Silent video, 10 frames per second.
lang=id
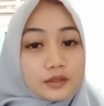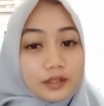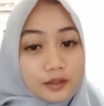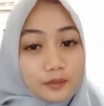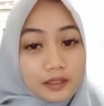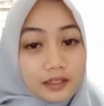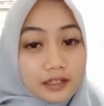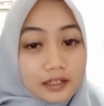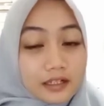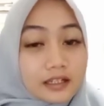Oke,
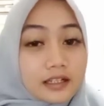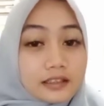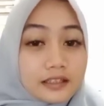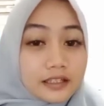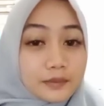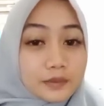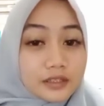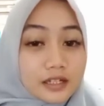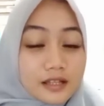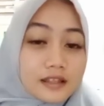baiklah anak-anak, dari
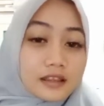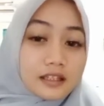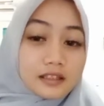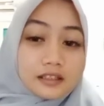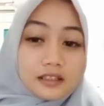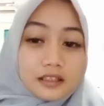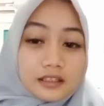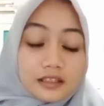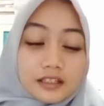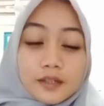penjelasan tadi
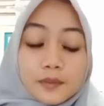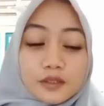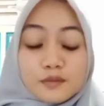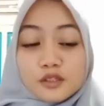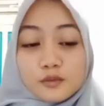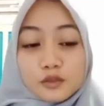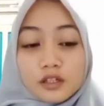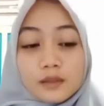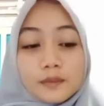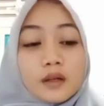kita dapat
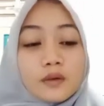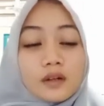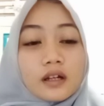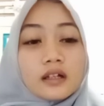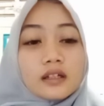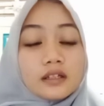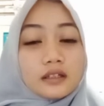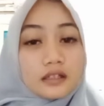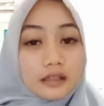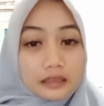menyimpulkan bahwa
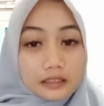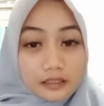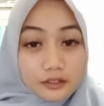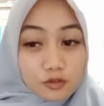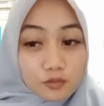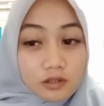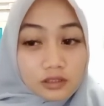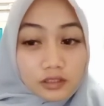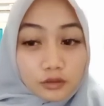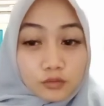Tarian
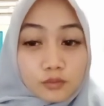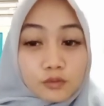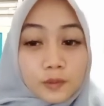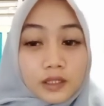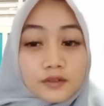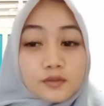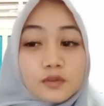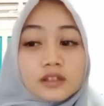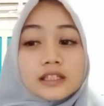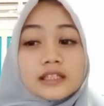Jubata itu merupakan
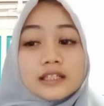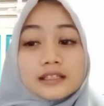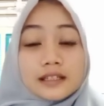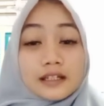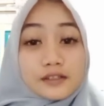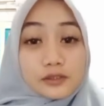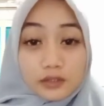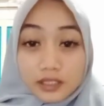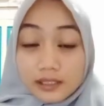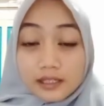sebuah tarian
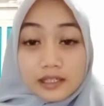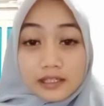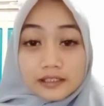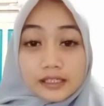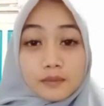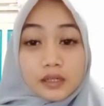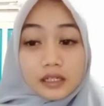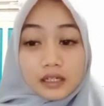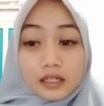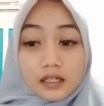tradisional yang
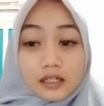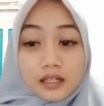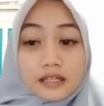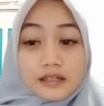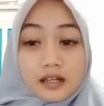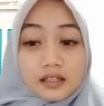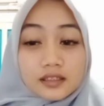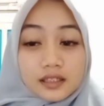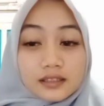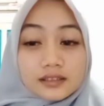mana sangat
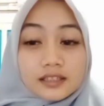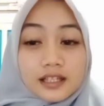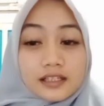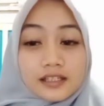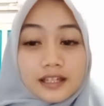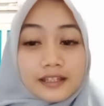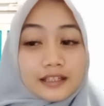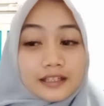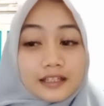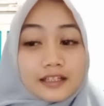erat sekali
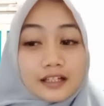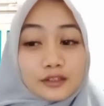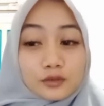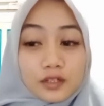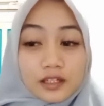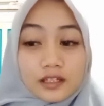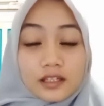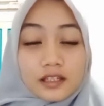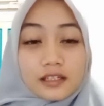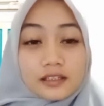kaitannya dengan Tuhan.
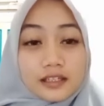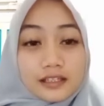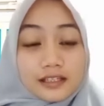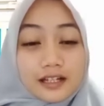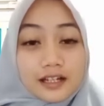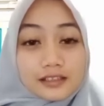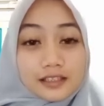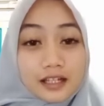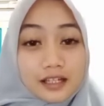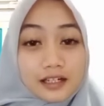Dan hingga
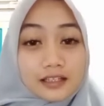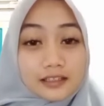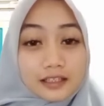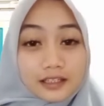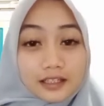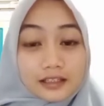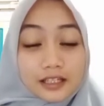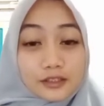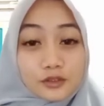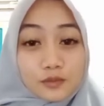sekarang tarian
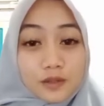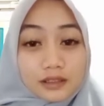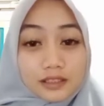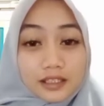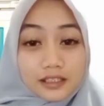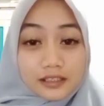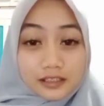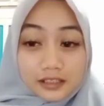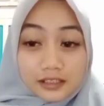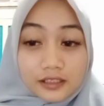tari Jubata
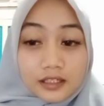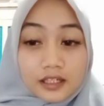ini